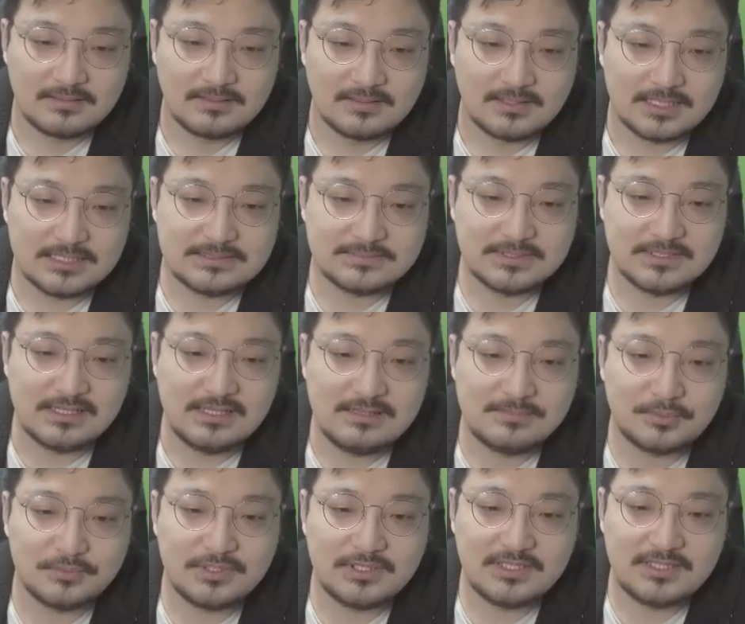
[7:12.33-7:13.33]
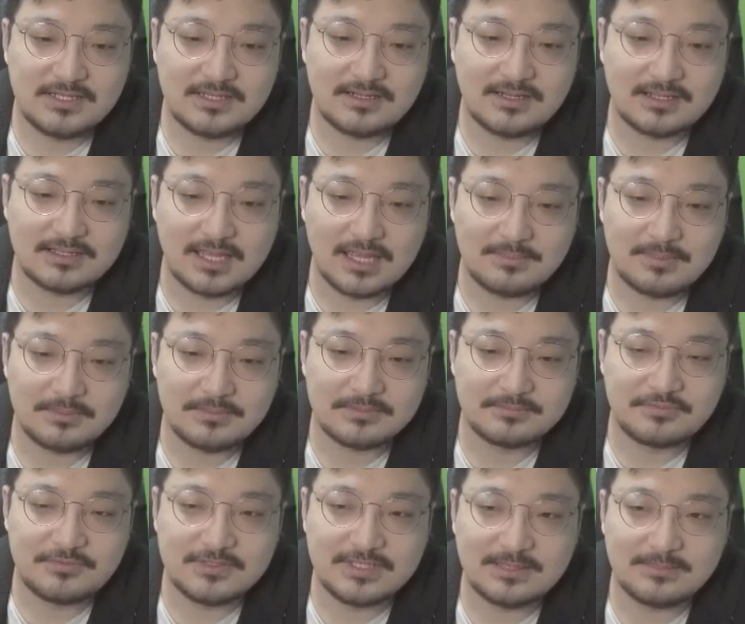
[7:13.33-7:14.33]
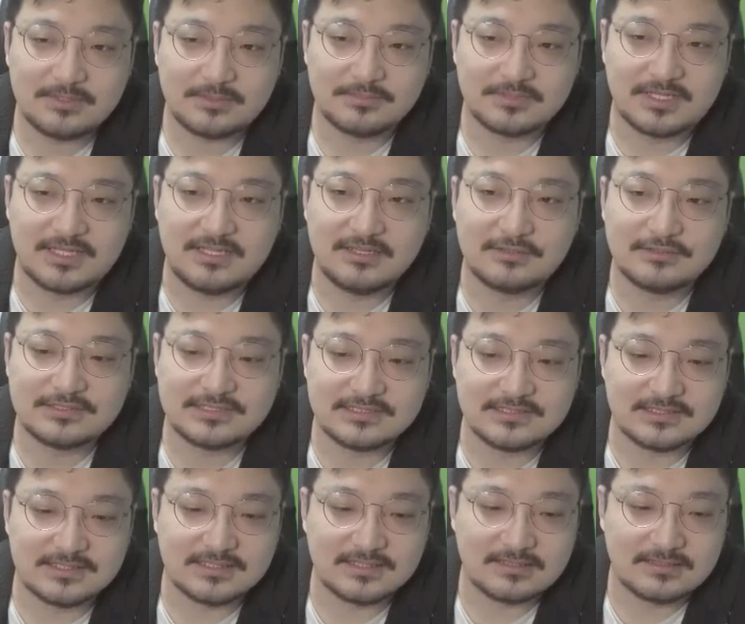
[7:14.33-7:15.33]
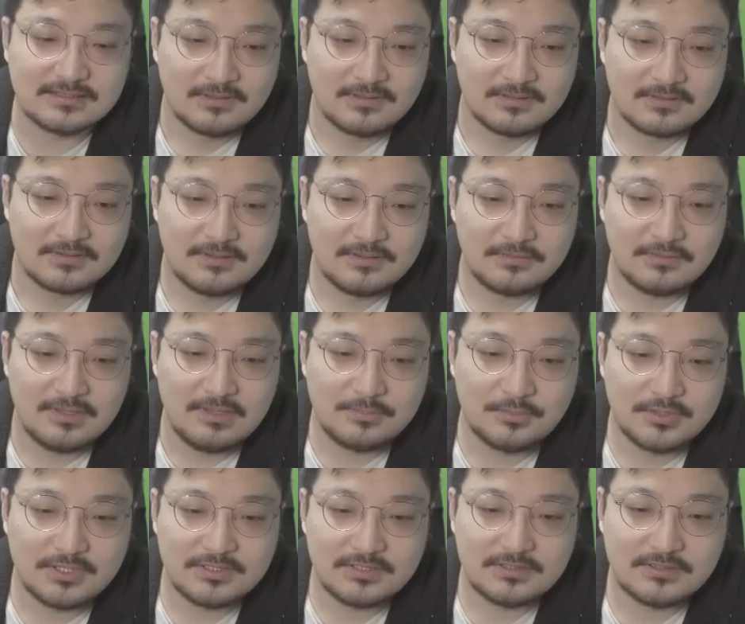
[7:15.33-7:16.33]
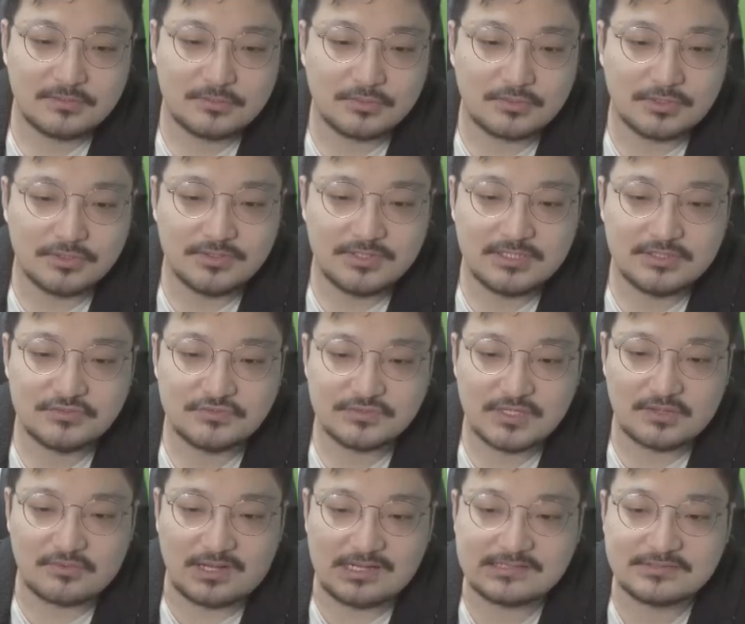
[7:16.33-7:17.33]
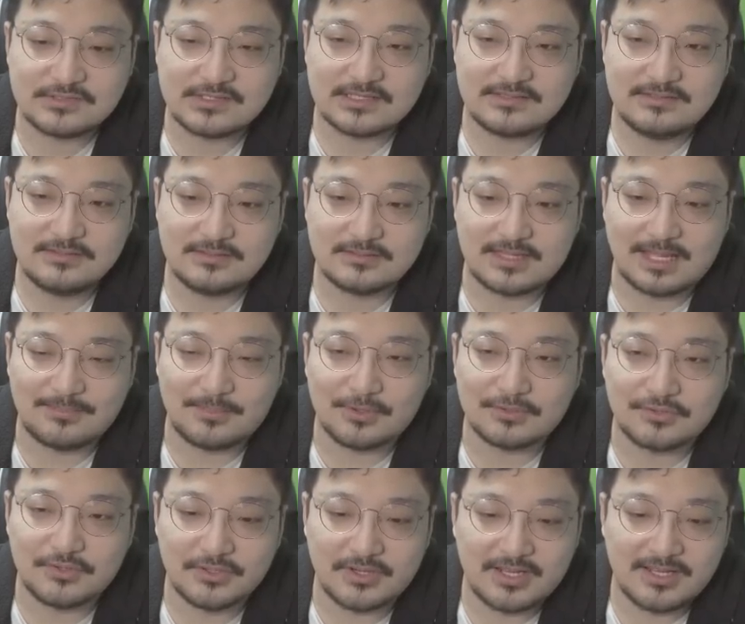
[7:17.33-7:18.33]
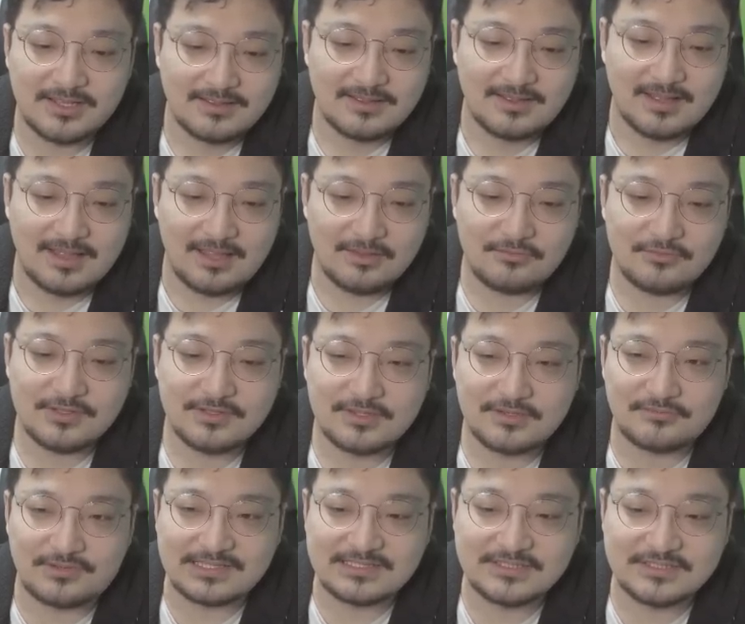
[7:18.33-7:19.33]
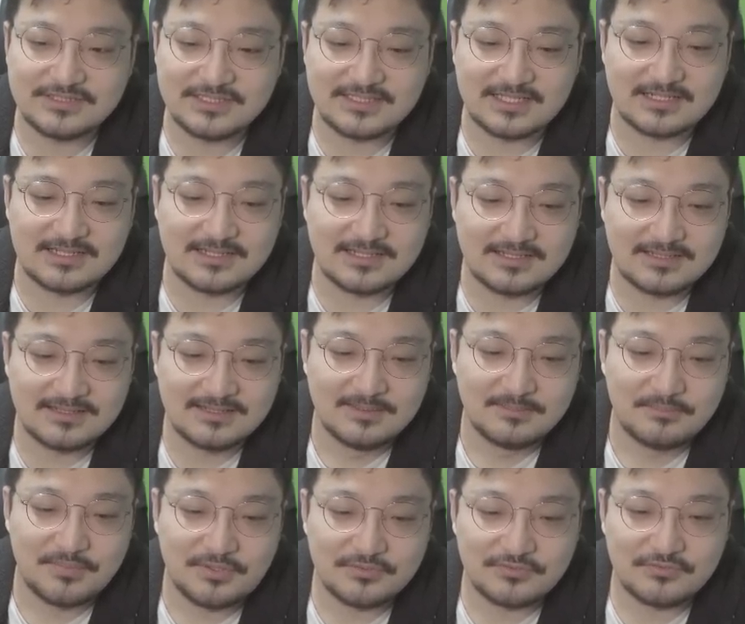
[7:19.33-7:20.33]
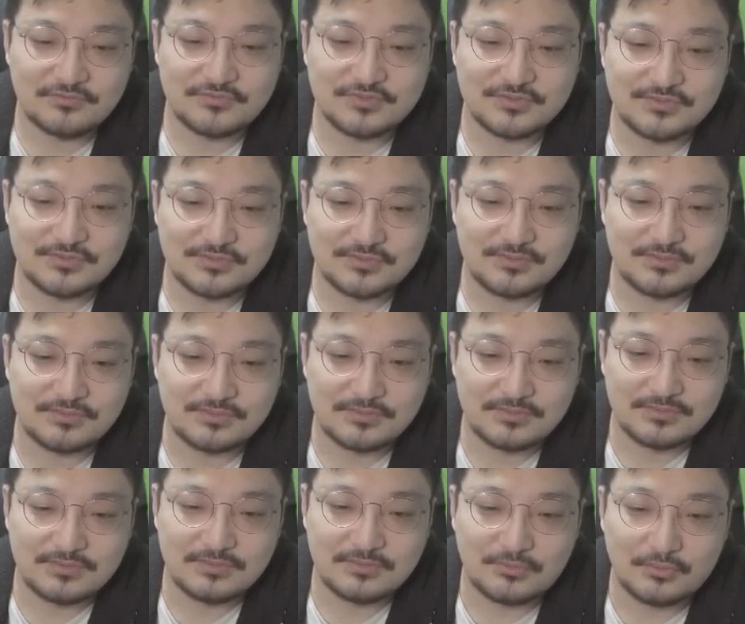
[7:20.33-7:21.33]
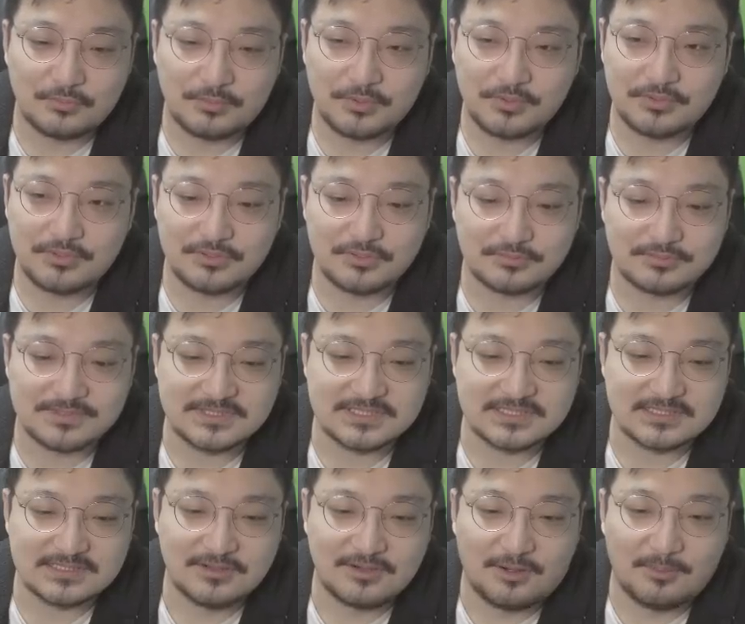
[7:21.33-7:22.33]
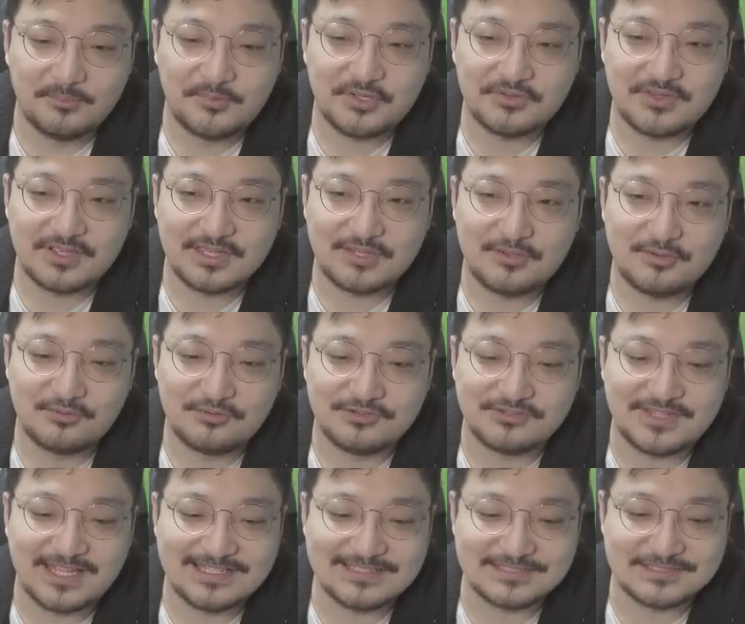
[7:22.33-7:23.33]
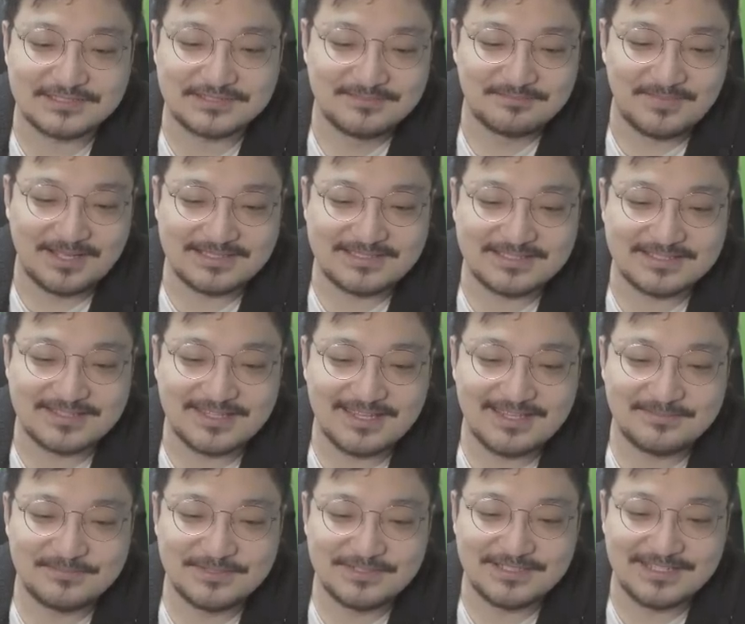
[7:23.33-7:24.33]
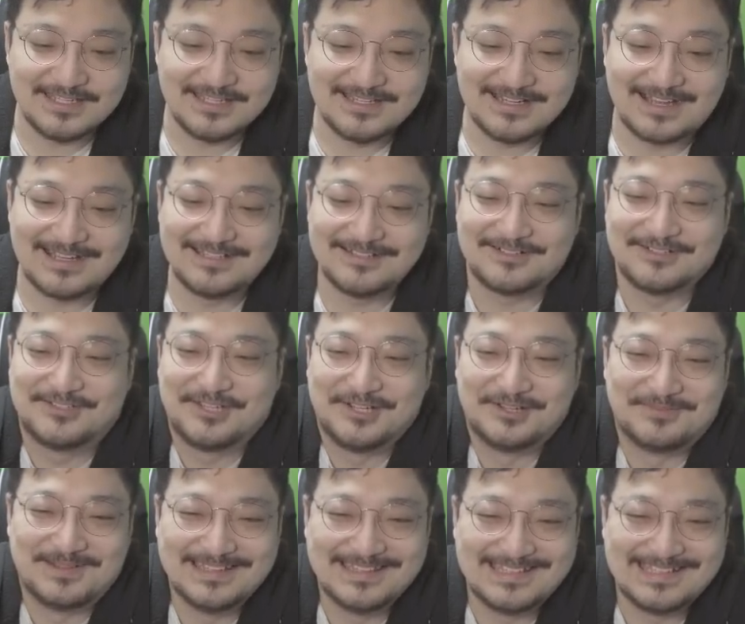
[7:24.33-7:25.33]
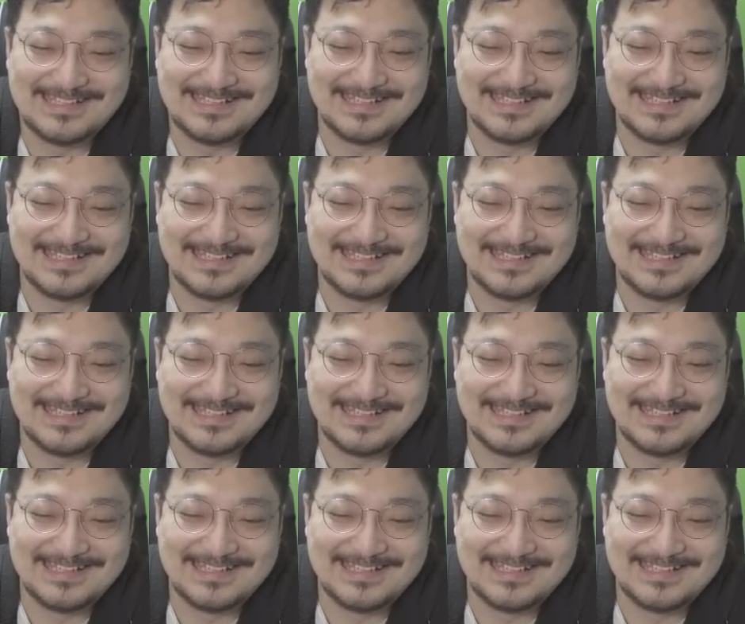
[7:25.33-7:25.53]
하지만 일본인이랑은 게임하면 풀타임이 너무 길어진대. 그리고 일본 애들은 꼭 헌팅 중에 광석 같은 걸 다 먹더라. 한국인들은 완전히 달라. 평균적으로 오버롤이 높지. 엄청나게 효율을 따져. 마치 게임을 일하는 것처럼 한데.